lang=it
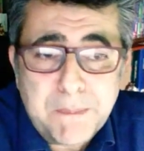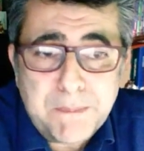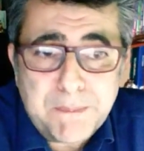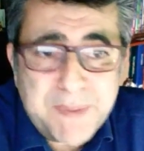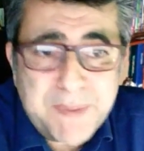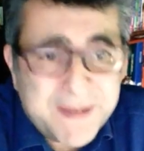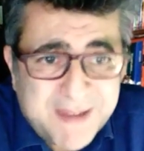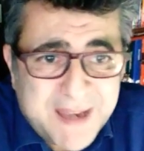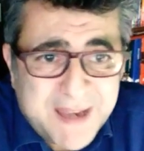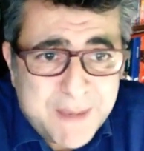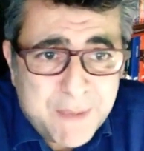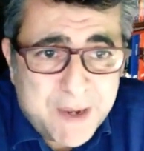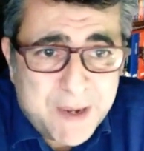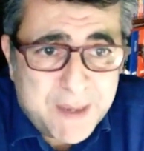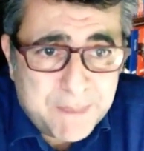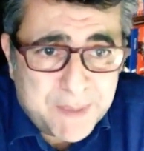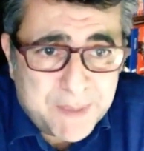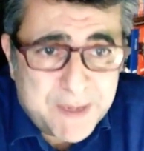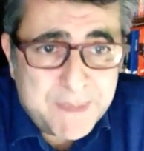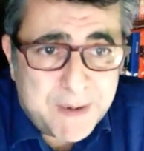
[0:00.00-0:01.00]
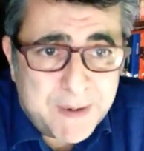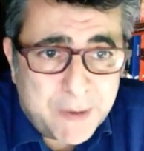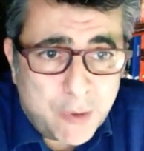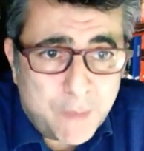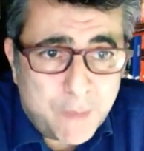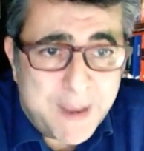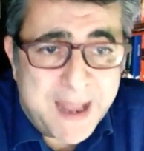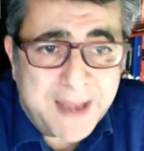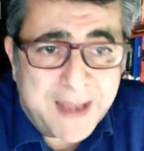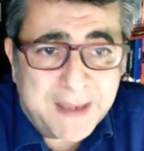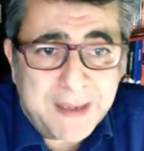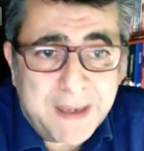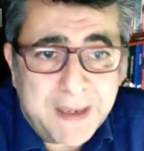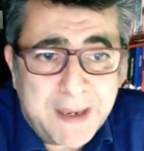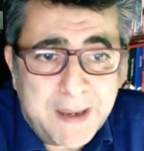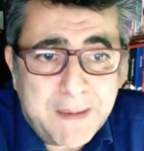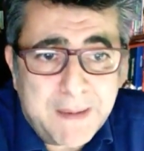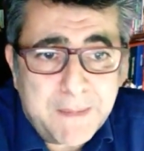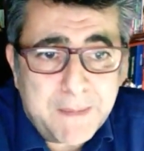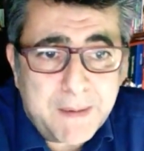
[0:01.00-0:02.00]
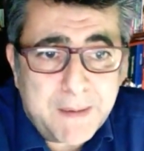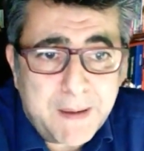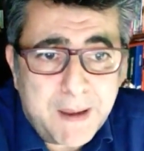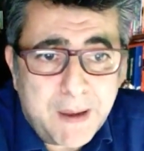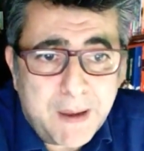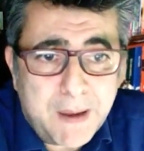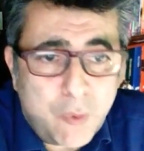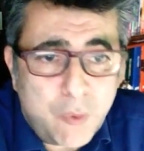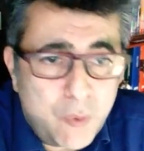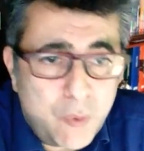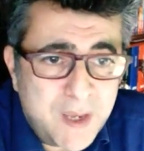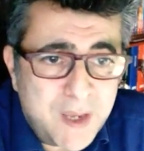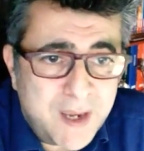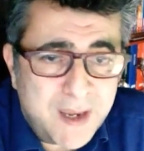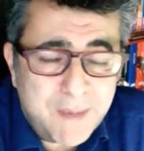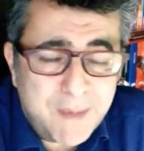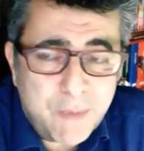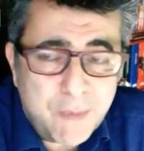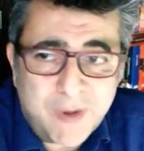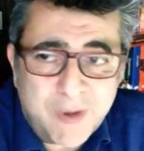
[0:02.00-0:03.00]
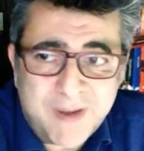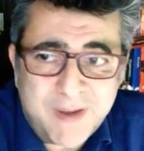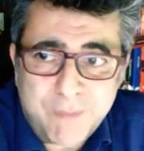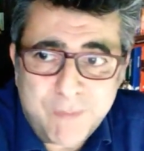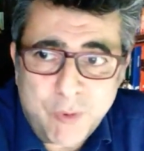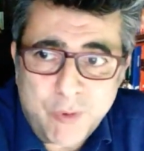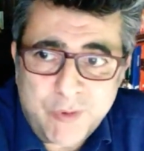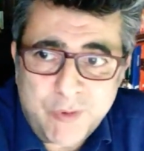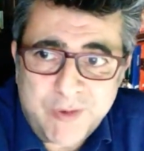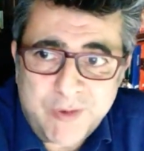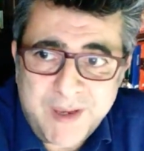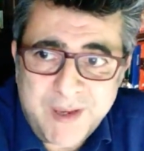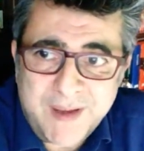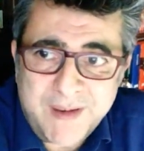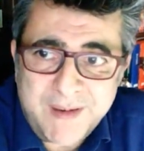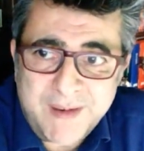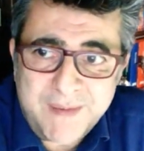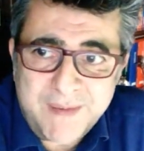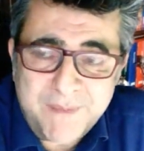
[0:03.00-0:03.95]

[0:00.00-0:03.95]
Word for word: Passiamo alla prima domanda a cui daremo risposta